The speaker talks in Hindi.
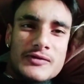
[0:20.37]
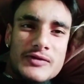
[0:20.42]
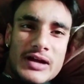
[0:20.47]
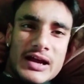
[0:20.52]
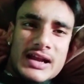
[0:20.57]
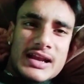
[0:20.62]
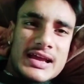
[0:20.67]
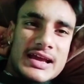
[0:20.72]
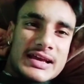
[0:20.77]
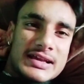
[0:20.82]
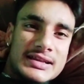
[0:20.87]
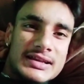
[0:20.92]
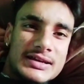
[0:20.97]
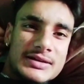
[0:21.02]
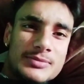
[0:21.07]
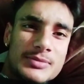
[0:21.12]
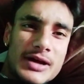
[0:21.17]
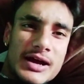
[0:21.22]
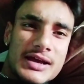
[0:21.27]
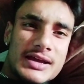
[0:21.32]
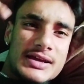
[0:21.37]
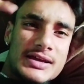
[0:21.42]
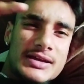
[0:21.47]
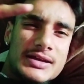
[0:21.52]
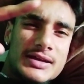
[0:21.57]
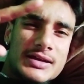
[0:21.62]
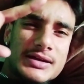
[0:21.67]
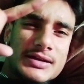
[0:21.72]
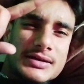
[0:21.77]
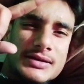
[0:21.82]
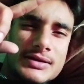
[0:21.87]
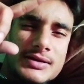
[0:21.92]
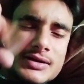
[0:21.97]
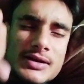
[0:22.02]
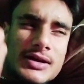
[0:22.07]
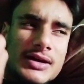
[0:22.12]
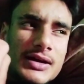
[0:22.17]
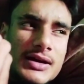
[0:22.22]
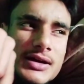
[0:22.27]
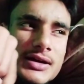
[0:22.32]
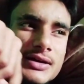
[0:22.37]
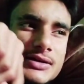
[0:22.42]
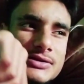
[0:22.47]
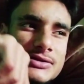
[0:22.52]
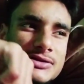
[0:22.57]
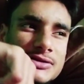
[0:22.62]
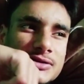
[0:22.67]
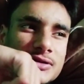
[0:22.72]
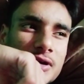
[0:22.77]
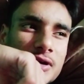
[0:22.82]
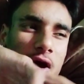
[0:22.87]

फ्राइडे के दिन भाई आज